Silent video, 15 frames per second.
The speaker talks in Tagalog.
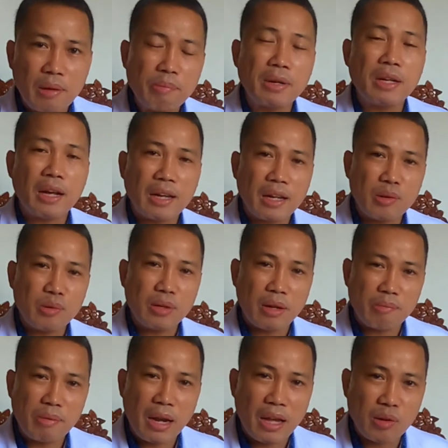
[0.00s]
ay pagkakaroon
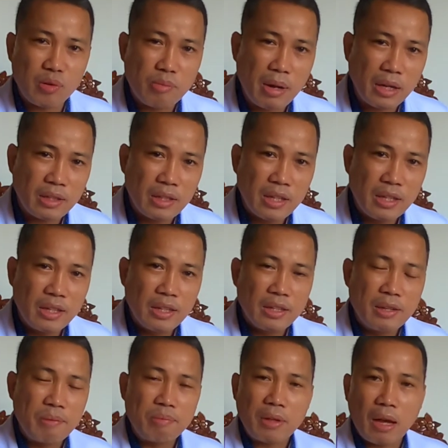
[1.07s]
ng balakubak.
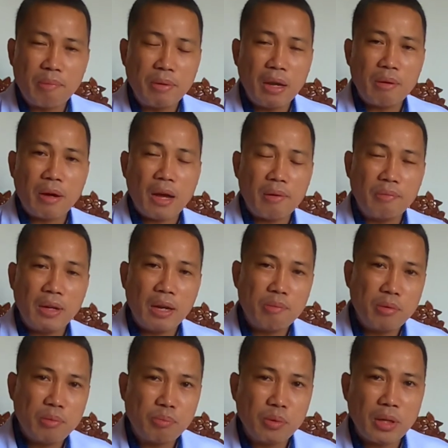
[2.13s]
Avail-
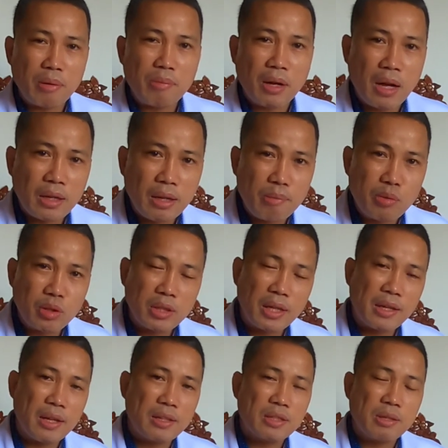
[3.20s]
available po yung mga gamot
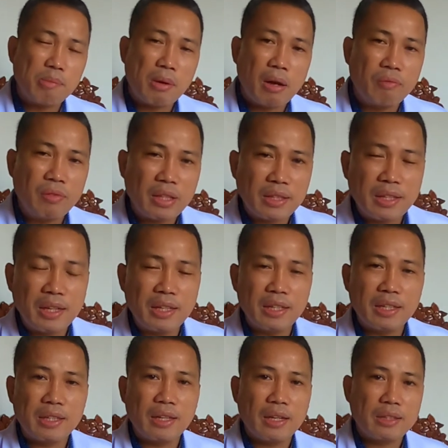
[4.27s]
na yan sa mga vet
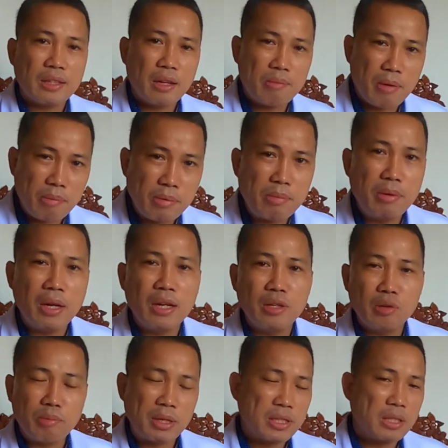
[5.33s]
clinic at uh, mabibili
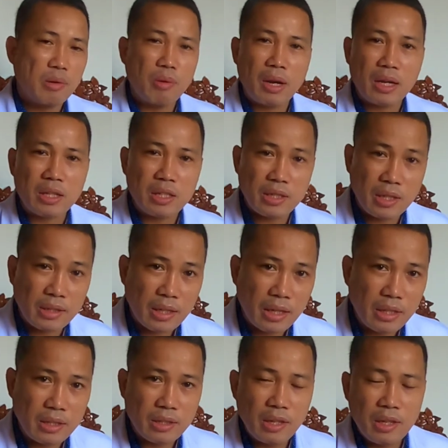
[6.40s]
nyo maski walang
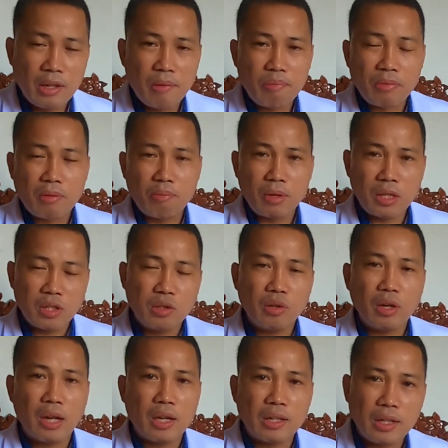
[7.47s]
reseta din. Make
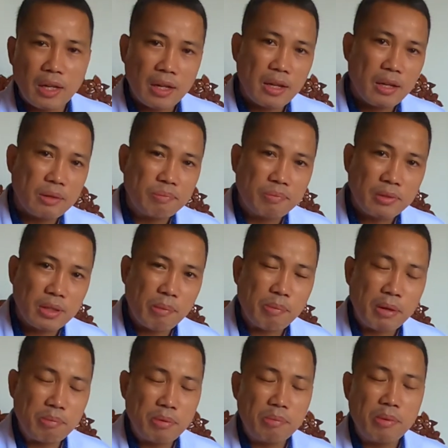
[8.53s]
sure lang na
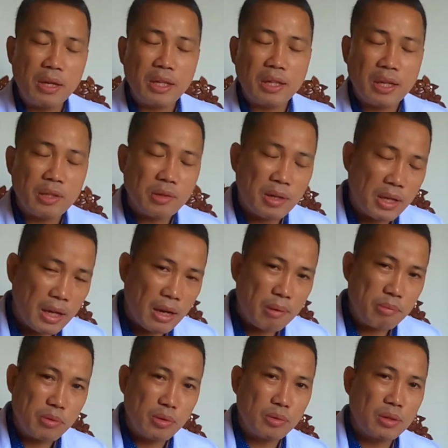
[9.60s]
kapag bibili kayo ay
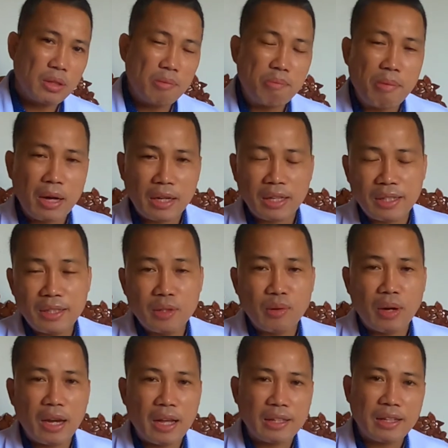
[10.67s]
alam nyo yung timbang ng
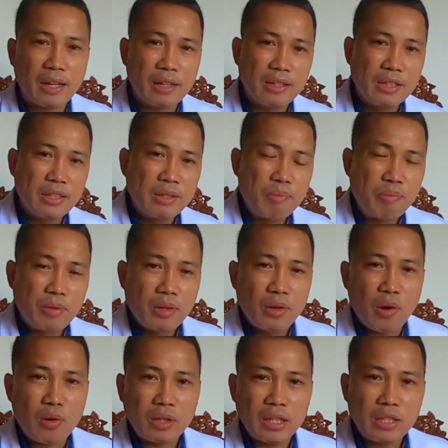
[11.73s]
inyong alaga.
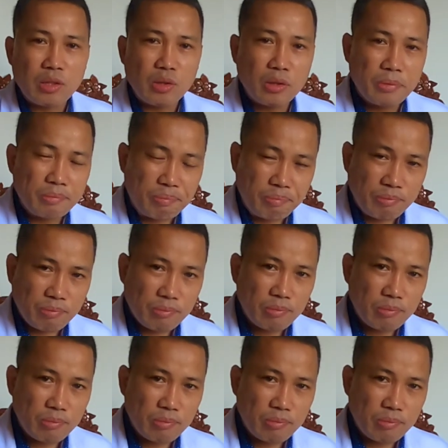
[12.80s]
Okay, so